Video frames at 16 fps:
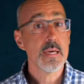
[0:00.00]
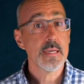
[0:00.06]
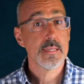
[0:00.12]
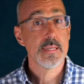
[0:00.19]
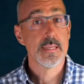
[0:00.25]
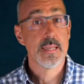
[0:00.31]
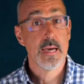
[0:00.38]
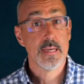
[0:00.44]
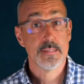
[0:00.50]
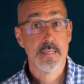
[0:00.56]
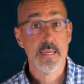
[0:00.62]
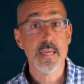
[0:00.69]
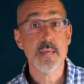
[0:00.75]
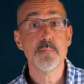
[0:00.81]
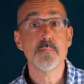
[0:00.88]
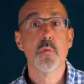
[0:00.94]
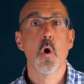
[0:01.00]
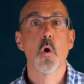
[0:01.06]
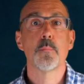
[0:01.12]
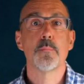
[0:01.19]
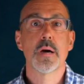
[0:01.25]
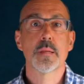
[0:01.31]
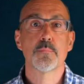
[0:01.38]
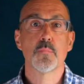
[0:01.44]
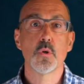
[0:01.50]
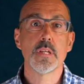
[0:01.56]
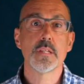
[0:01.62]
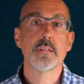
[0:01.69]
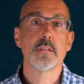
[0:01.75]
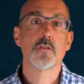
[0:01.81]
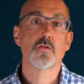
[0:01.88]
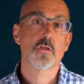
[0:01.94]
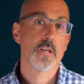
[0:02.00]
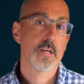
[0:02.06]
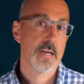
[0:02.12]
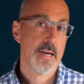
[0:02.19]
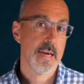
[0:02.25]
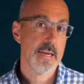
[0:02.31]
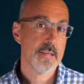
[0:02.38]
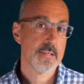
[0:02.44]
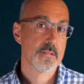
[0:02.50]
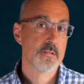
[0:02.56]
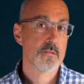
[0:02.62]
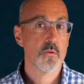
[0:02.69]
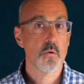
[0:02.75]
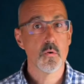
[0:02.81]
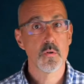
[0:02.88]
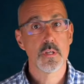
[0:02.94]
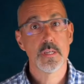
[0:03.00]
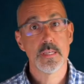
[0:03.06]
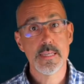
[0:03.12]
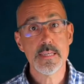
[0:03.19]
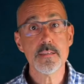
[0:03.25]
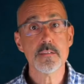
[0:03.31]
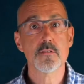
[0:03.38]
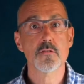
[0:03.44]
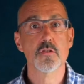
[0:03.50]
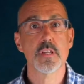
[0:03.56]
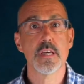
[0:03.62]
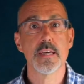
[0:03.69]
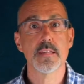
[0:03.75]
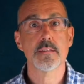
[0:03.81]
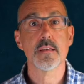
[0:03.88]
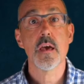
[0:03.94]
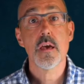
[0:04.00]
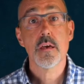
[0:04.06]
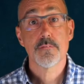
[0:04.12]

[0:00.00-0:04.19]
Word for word: Je nachdem, ob man politisch rechts oder links steht,